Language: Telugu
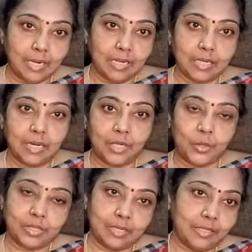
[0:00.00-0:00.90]

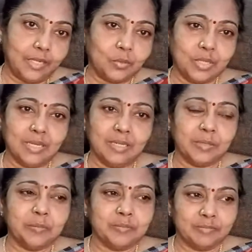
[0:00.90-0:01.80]
కళాకారుడు కంటే కూడా
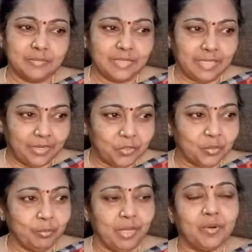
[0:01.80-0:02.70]

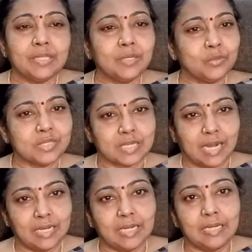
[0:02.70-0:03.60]
ఏమిటో మేమందరం
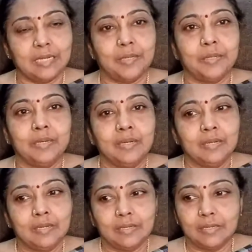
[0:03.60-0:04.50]
చాలా
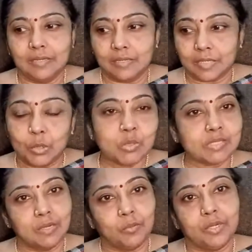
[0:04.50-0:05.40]

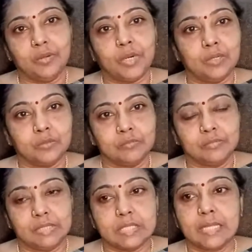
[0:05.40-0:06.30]
క్లోజ్ గా ఉండేవాళ్ళం
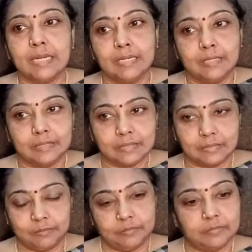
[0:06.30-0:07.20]
నిజంగా
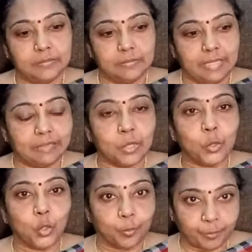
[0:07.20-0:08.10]
ఎంతో
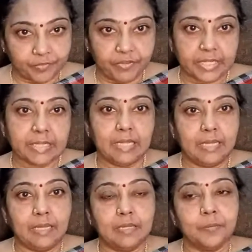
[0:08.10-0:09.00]
గొప్ప వ్యక్తి